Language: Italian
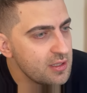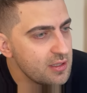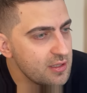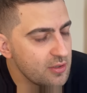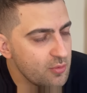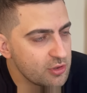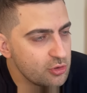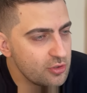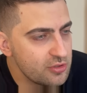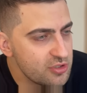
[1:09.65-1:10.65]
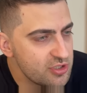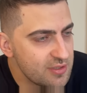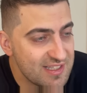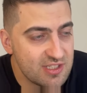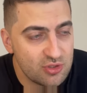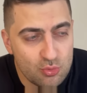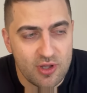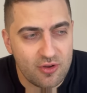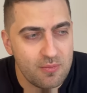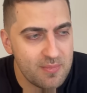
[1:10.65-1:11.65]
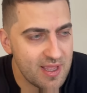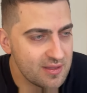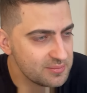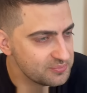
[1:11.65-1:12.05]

eh, 14, anzi 2 con me.